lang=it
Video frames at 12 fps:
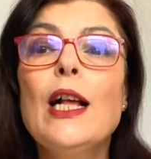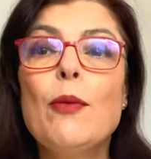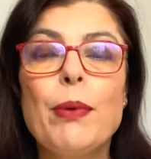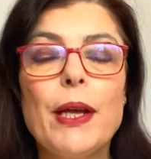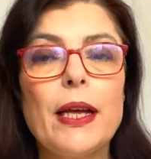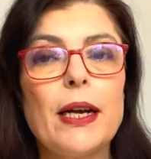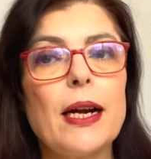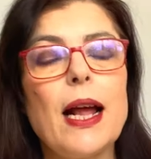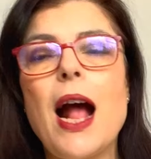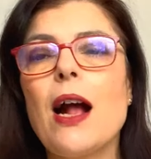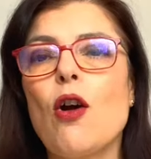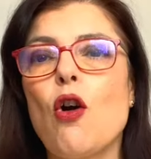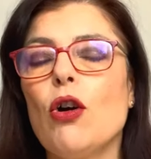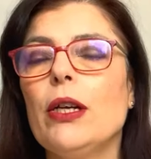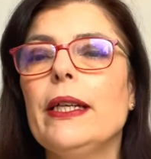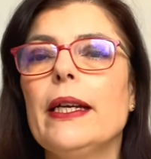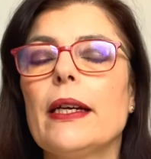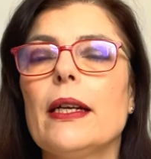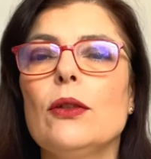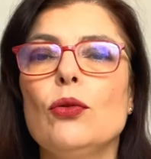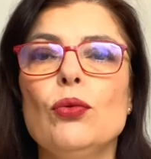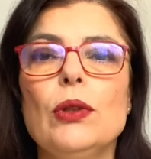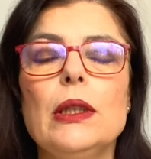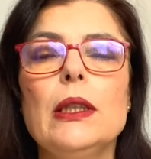per accogliere
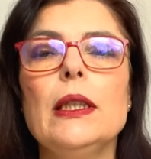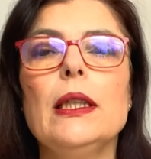tutte